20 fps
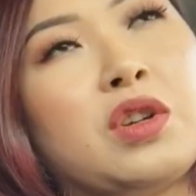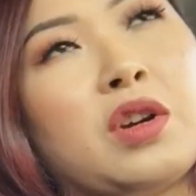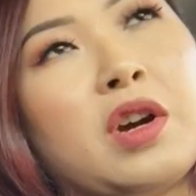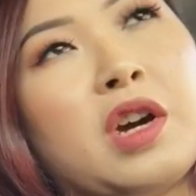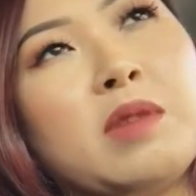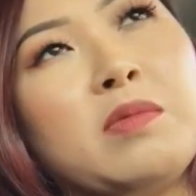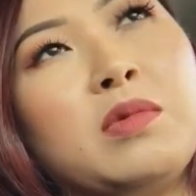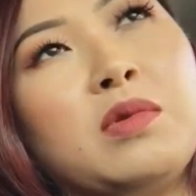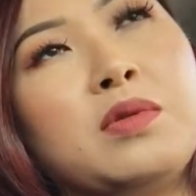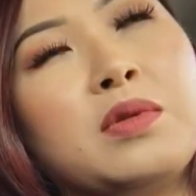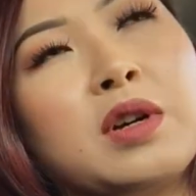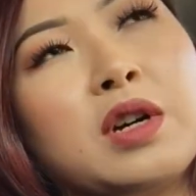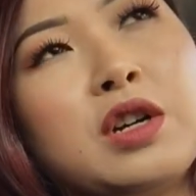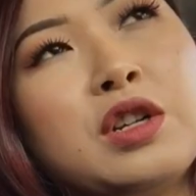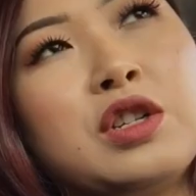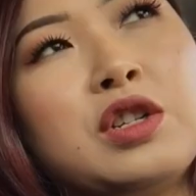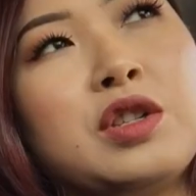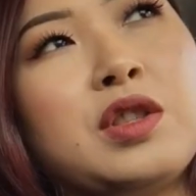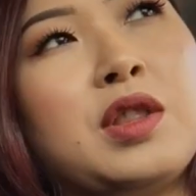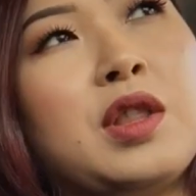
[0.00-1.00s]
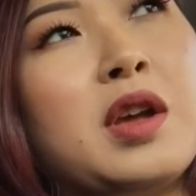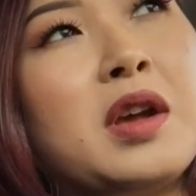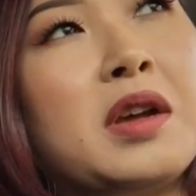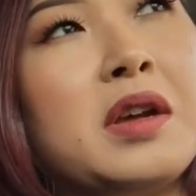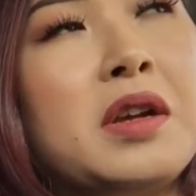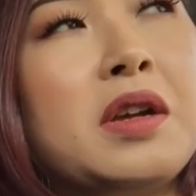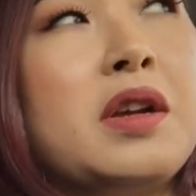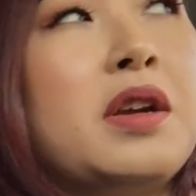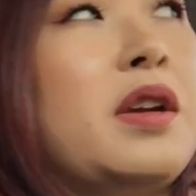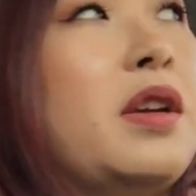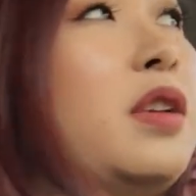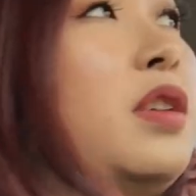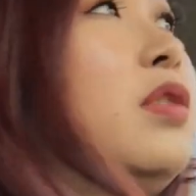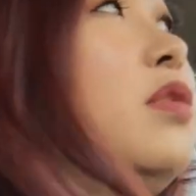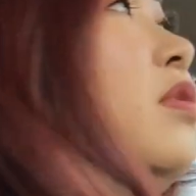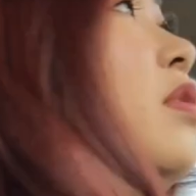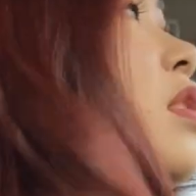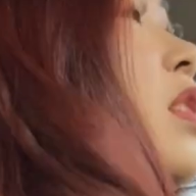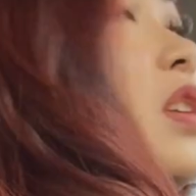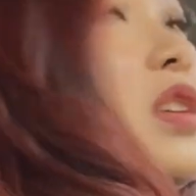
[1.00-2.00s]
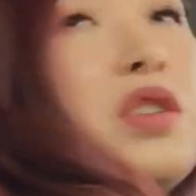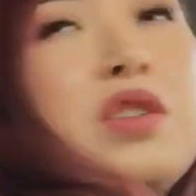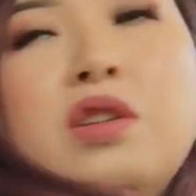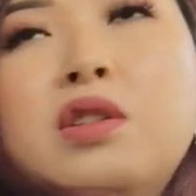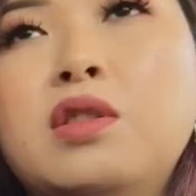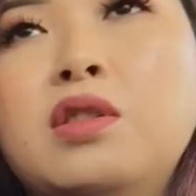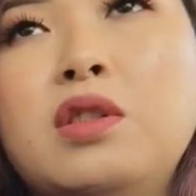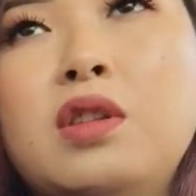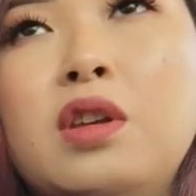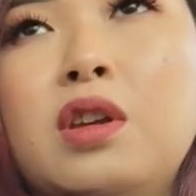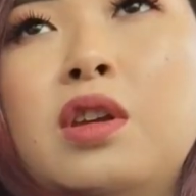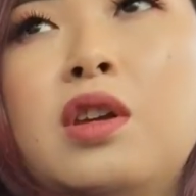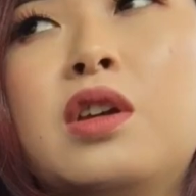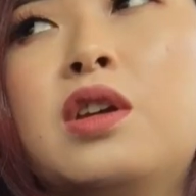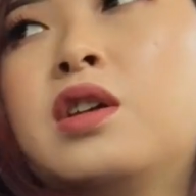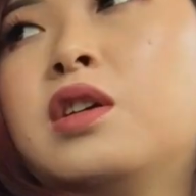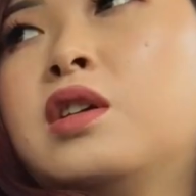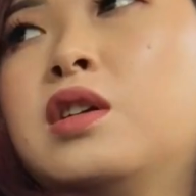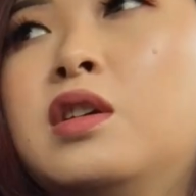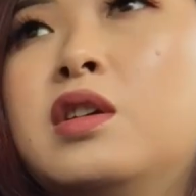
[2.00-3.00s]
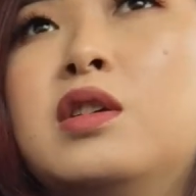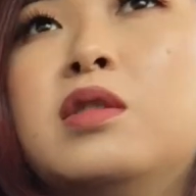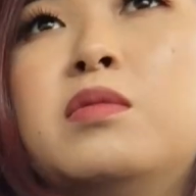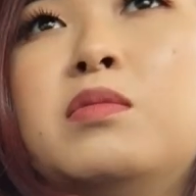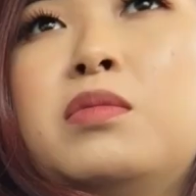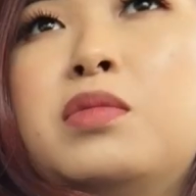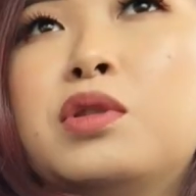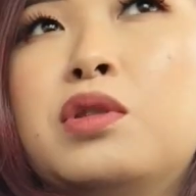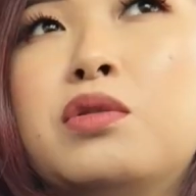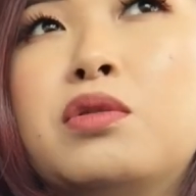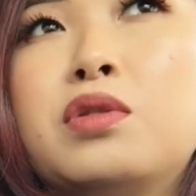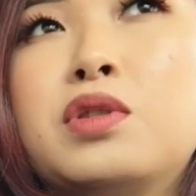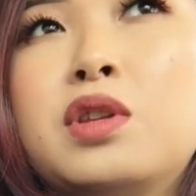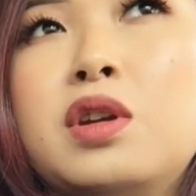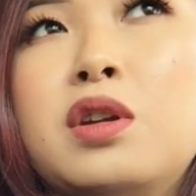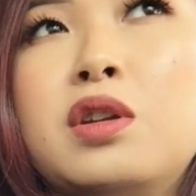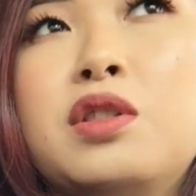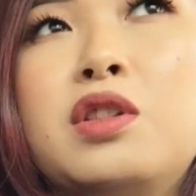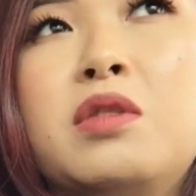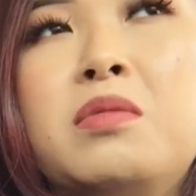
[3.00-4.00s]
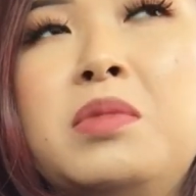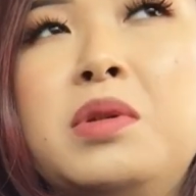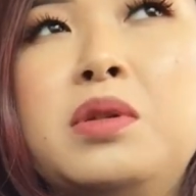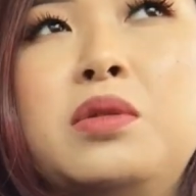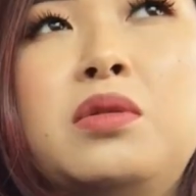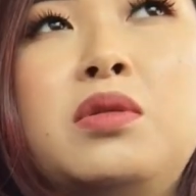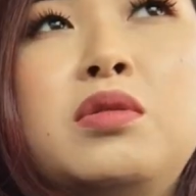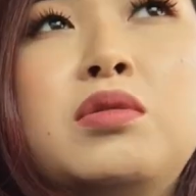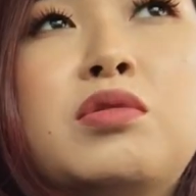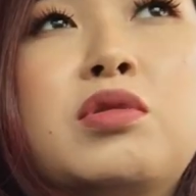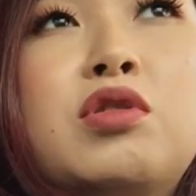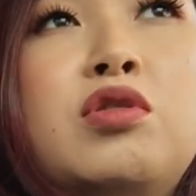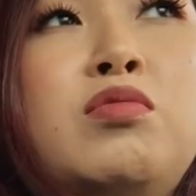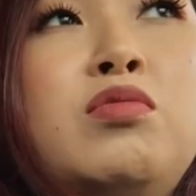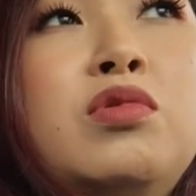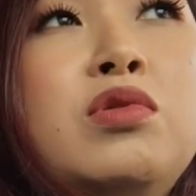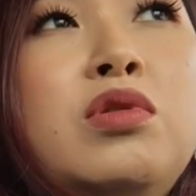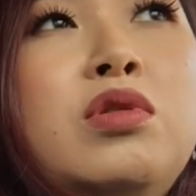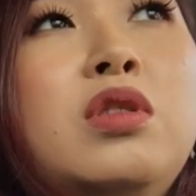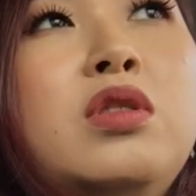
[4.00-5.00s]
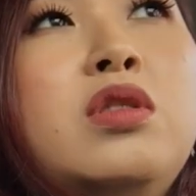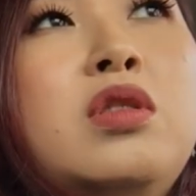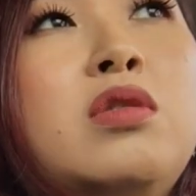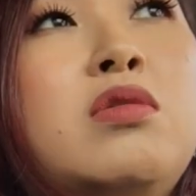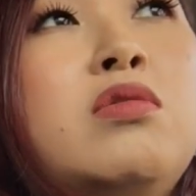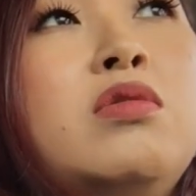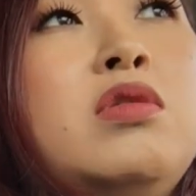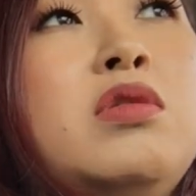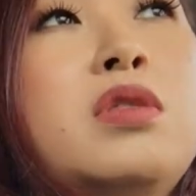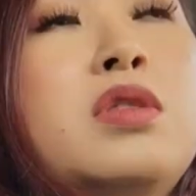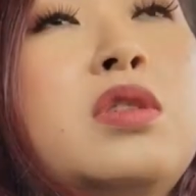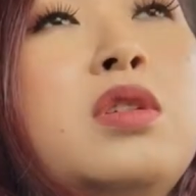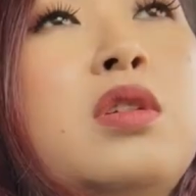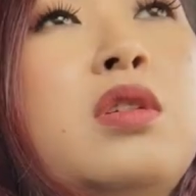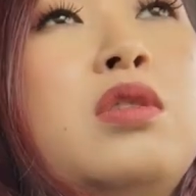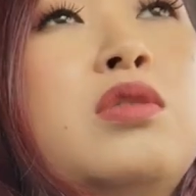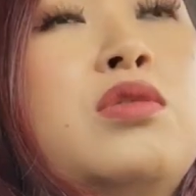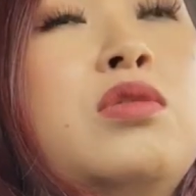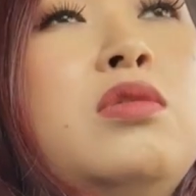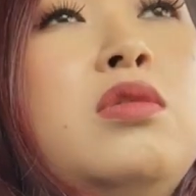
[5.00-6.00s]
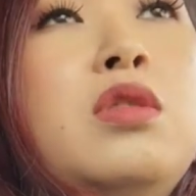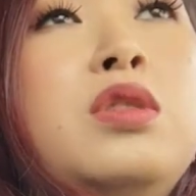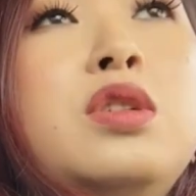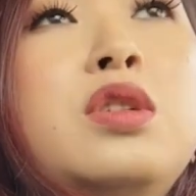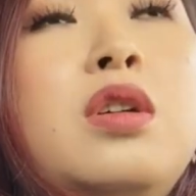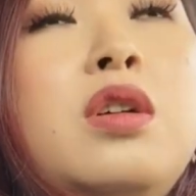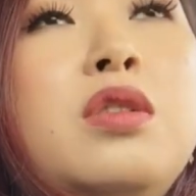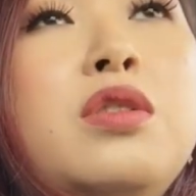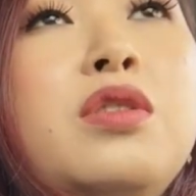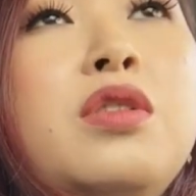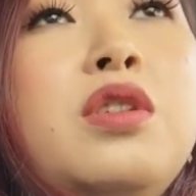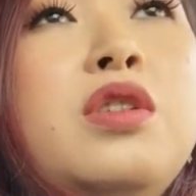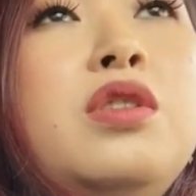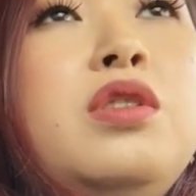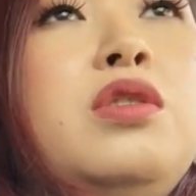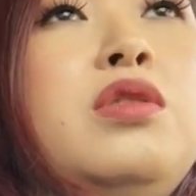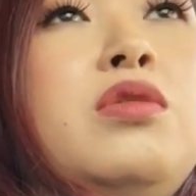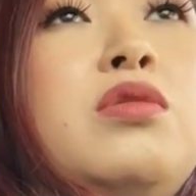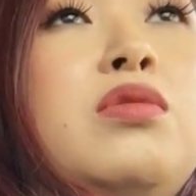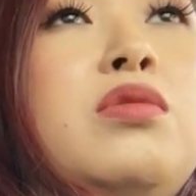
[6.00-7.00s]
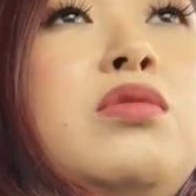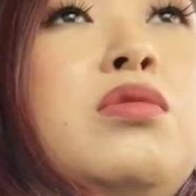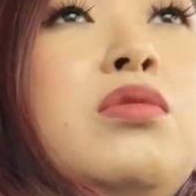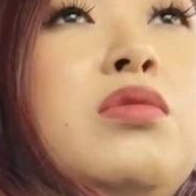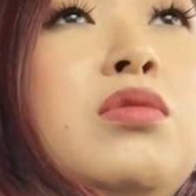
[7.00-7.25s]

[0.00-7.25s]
じゃがいもふかしてきゅうり刻んでポテトサラダ食べようとか思ってたのにさそんな時間ないよ